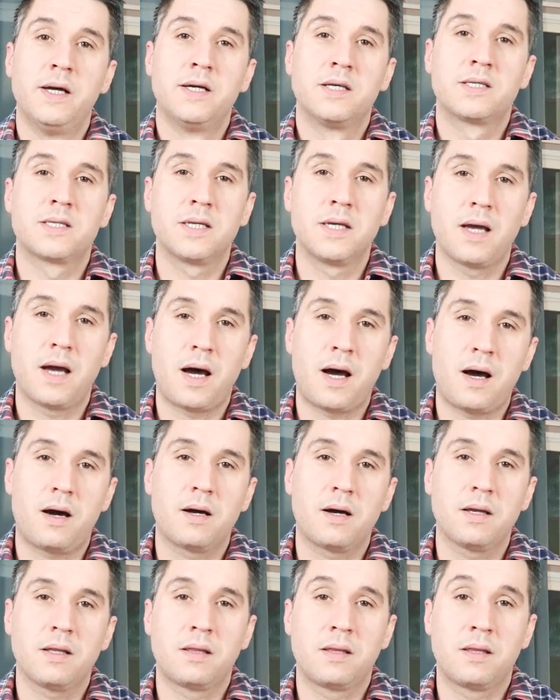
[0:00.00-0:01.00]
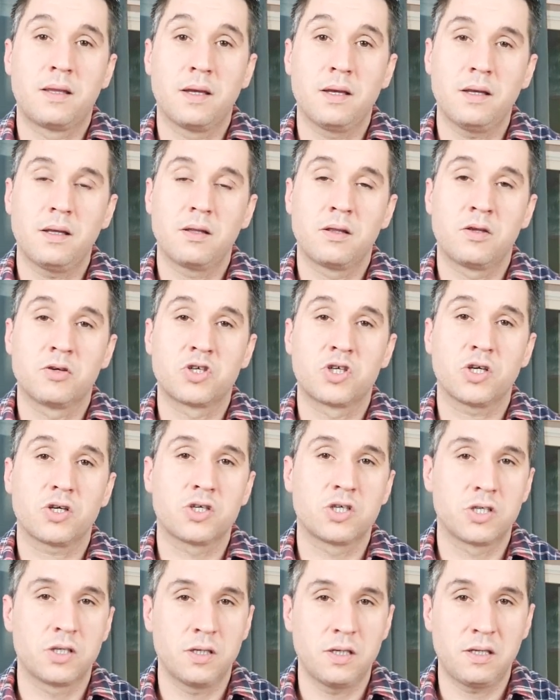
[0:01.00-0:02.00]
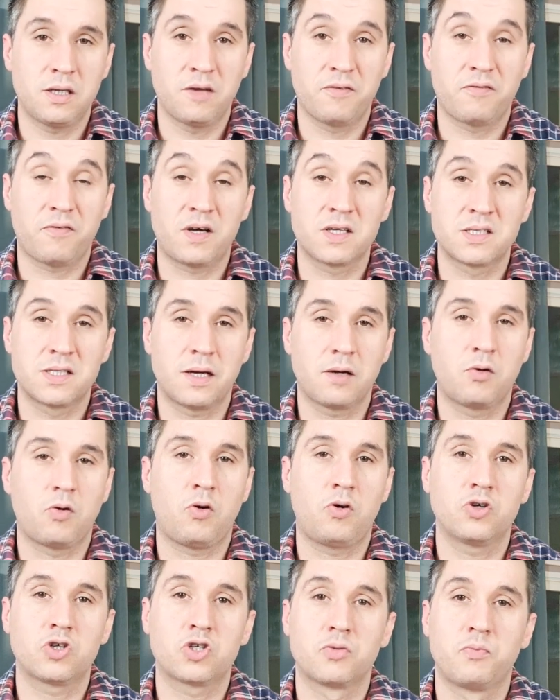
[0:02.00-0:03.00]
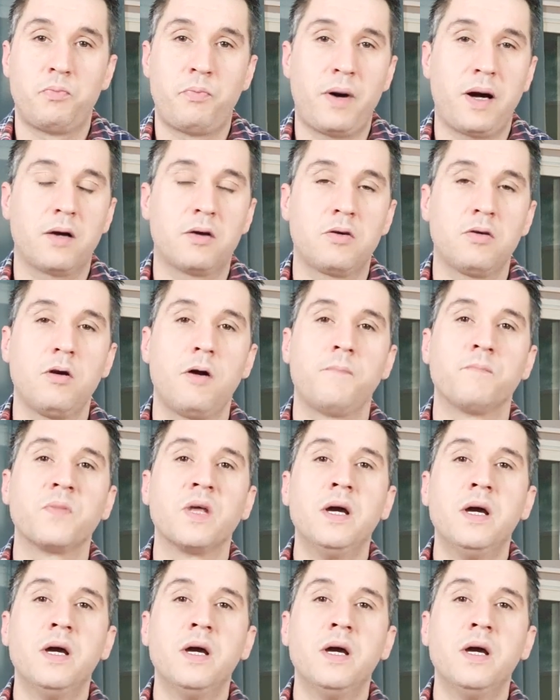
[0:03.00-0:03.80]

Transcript: c'est arrêter de chercher des phrases d'accroche par cœur